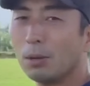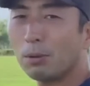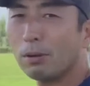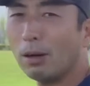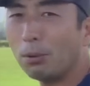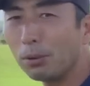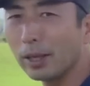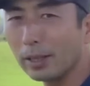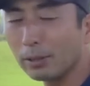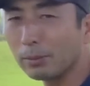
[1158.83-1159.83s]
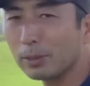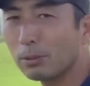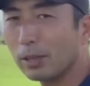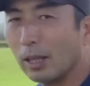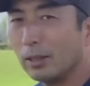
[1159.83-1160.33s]
これは OK だと思います。
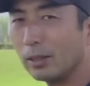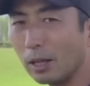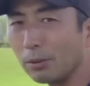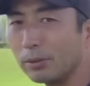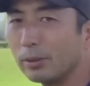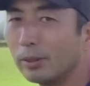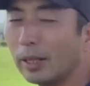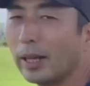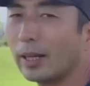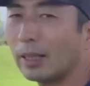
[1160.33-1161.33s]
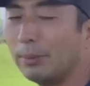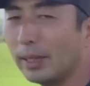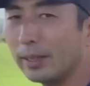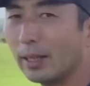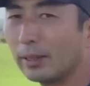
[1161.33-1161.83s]
これでなで型み
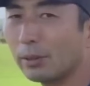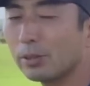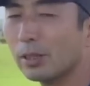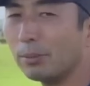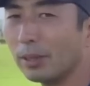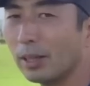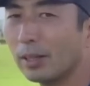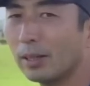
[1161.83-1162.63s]
たいになったとしてもね。